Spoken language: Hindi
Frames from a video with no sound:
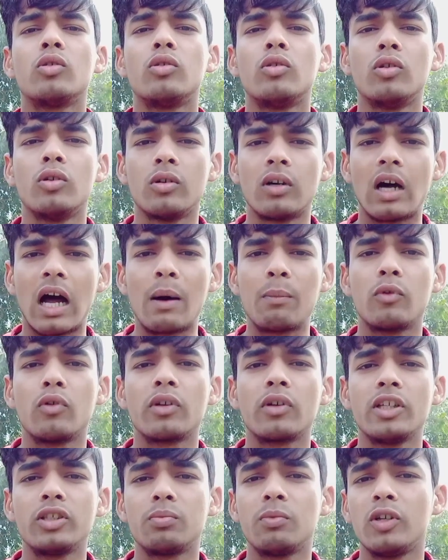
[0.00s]
तो आप
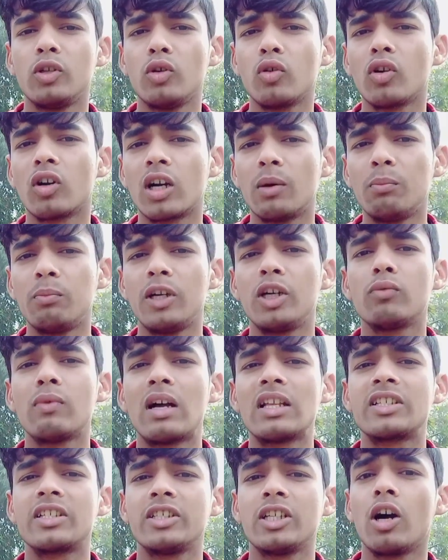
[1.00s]
लोग इस वीडियो को कंप्लीट
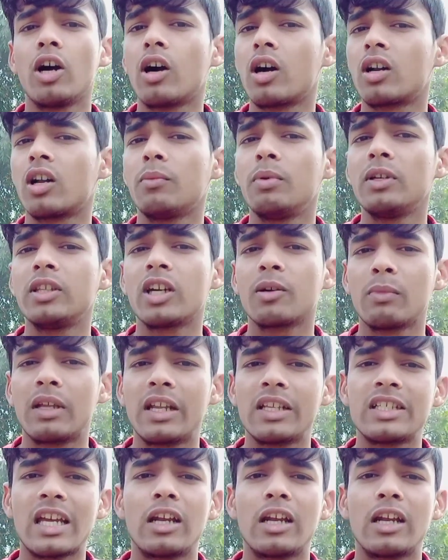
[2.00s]
वॉच कीजिए अगर अभी तक मेरे